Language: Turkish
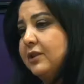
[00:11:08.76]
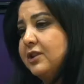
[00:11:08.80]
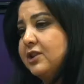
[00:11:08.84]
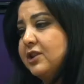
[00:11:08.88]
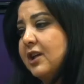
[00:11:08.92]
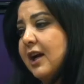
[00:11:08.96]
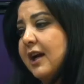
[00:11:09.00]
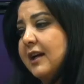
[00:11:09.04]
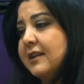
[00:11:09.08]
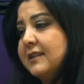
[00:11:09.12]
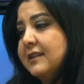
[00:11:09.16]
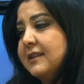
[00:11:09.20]

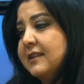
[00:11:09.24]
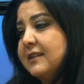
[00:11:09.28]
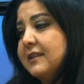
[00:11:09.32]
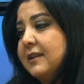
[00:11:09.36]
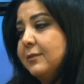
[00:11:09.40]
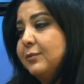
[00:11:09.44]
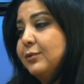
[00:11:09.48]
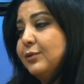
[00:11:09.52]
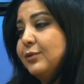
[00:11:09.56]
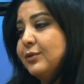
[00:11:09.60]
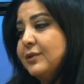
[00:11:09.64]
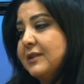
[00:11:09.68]

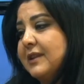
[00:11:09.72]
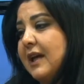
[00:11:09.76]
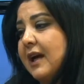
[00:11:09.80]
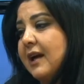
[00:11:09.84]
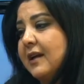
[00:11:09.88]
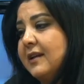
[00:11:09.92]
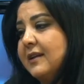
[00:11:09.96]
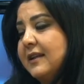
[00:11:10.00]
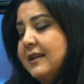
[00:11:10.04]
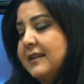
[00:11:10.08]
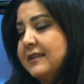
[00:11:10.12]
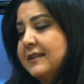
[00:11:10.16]
içerisinde bu
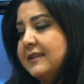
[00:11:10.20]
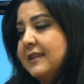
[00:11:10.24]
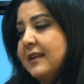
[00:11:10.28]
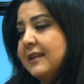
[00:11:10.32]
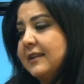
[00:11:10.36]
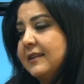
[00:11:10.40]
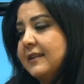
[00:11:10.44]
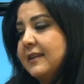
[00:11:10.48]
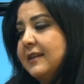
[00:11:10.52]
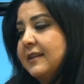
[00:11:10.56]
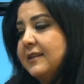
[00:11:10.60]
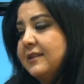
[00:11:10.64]
güzel
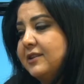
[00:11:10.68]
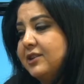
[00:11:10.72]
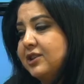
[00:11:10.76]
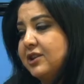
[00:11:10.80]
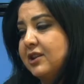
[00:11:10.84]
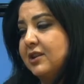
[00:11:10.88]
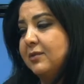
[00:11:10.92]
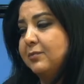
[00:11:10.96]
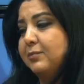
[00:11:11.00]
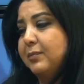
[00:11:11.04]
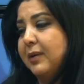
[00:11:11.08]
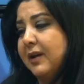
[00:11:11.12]
lezzetler
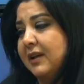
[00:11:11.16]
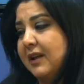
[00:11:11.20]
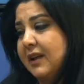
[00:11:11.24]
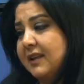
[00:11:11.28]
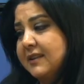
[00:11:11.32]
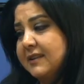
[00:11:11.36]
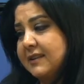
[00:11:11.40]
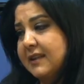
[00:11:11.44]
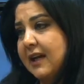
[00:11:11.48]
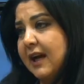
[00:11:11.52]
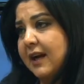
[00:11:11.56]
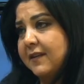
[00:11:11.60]
için
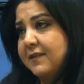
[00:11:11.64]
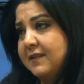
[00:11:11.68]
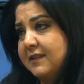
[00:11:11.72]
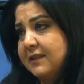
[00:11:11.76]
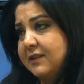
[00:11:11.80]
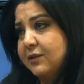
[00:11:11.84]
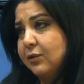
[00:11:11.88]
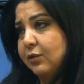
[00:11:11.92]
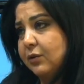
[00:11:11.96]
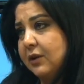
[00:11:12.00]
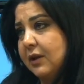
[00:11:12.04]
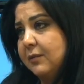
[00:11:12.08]
paket
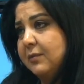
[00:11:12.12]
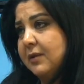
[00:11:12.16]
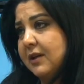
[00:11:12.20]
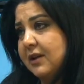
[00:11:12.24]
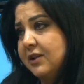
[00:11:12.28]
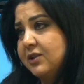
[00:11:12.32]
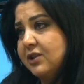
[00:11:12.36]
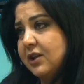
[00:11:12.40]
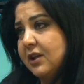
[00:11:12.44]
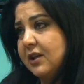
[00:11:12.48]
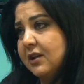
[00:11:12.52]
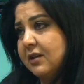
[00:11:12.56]
servisi de
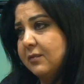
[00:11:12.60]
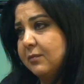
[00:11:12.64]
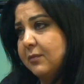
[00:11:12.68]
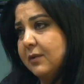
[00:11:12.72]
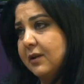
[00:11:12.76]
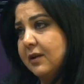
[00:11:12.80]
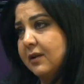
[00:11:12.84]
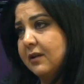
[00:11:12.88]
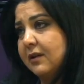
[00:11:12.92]
olabilecek mi?